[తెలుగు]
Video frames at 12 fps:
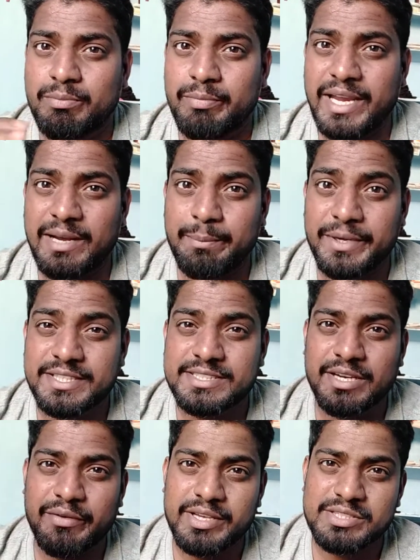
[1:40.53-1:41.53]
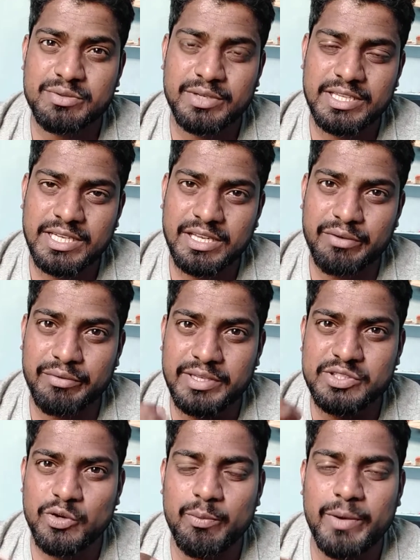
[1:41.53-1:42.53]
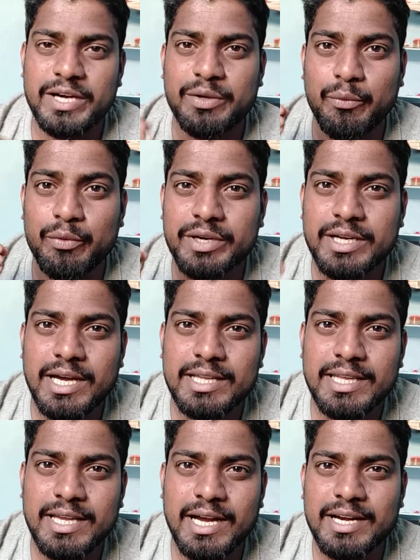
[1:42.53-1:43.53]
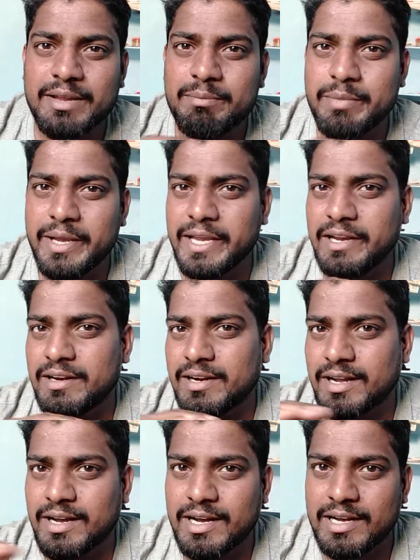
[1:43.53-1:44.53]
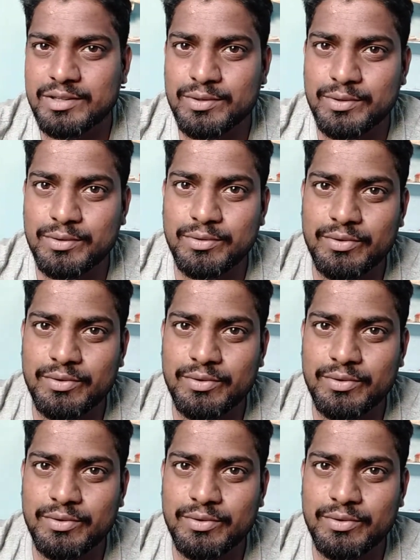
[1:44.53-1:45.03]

బెయిల్ పిటిషన్ వేసుకునేదానికి వెసులుబాటు ఉంటుంది కానీ బెయిల్ రాదు